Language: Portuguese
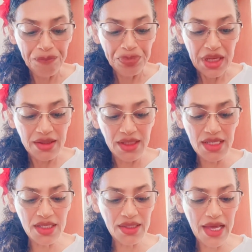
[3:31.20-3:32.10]

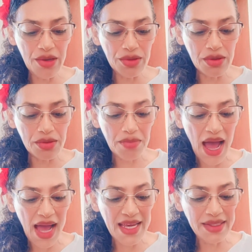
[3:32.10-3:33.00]
Disse Deus
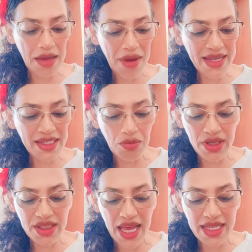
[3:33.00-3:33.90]
ainda mais a
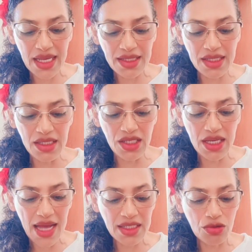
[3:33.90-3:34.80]
Moisés: Assim
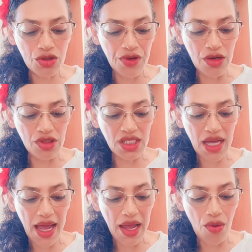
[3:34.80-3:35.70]
dirás aos filhos de
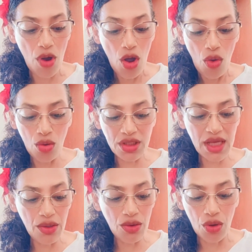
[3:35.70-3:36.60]
Israel: O
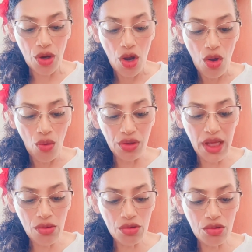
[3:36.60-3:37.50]
Senhor, o
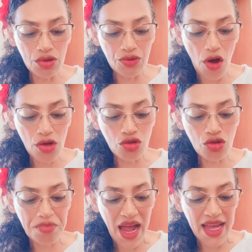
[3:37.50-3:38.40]
Deus dos vossos
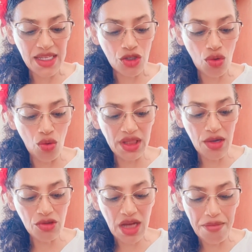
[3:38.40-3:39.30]
pais, o
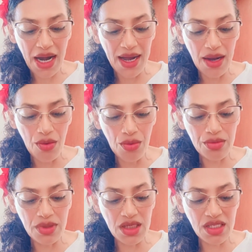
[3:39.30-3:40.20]
Deus de Abraão,
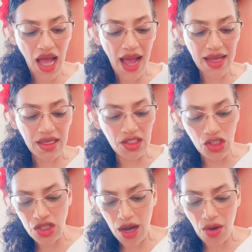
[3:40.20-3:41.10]
de Isaac, de
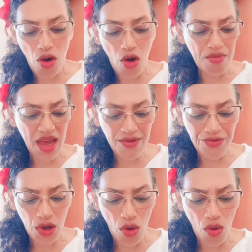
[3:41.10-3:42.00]
Jacó, me
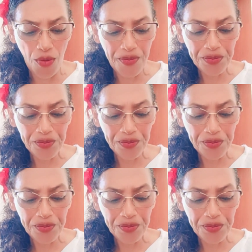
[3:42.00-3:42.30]
enviou.